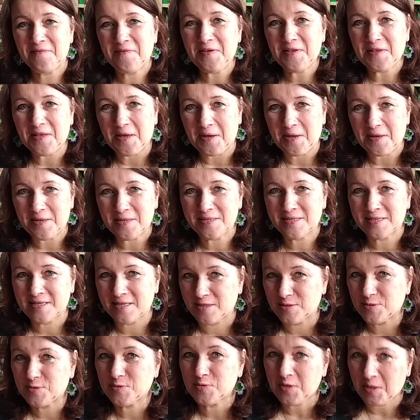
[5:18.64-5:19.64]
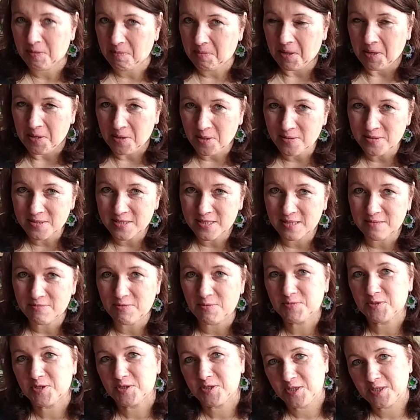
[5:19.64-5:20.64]
wina za cudze pieniądze,
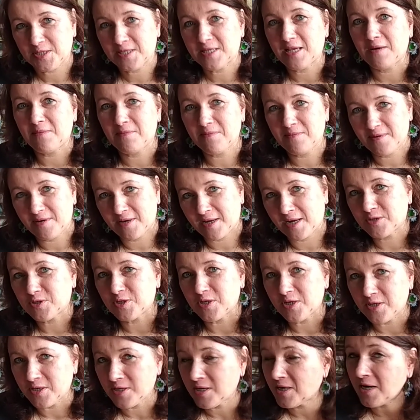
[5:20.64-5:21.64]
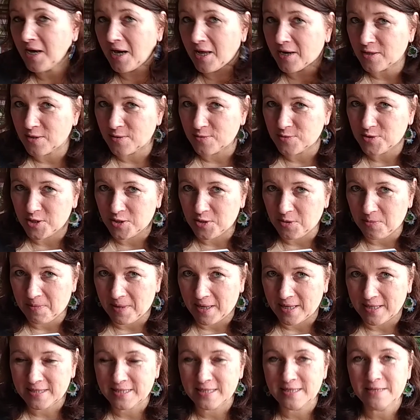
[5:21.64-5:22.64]
bo przecież sam raczej nie garnął się do
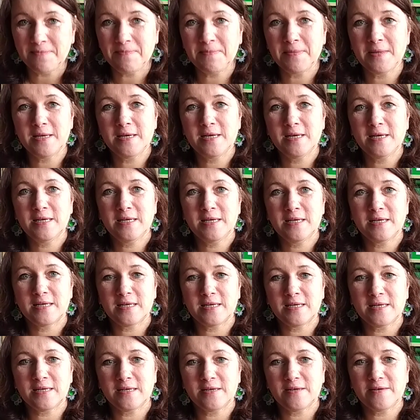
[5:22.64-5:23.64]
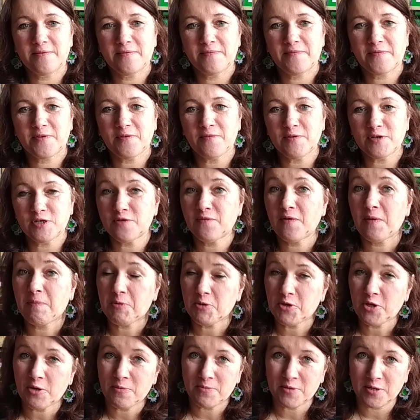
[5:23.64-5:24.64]
pracy, w towarzystwie
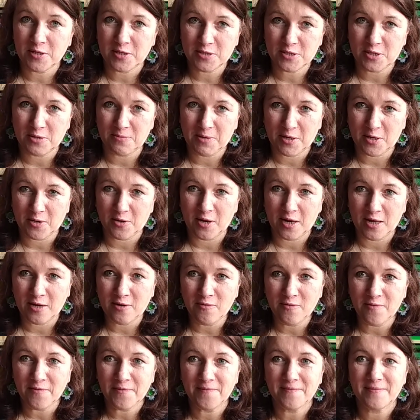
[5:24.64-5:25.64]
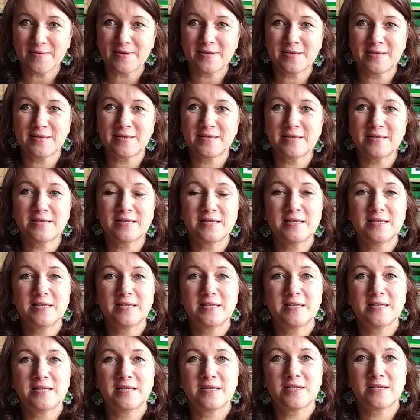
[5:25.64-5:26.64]
podobnych sobie kolegów,
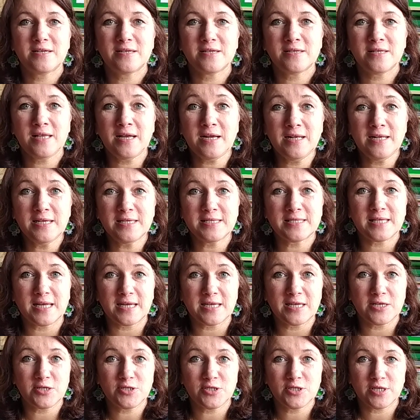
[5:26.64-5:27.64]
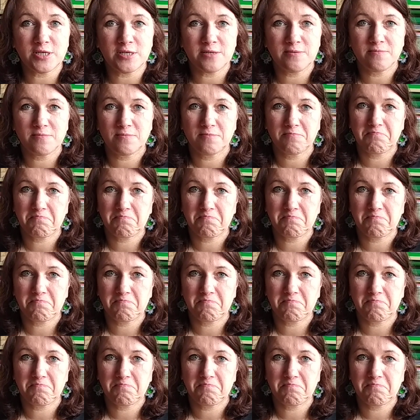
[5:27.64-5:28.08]
nagle staje się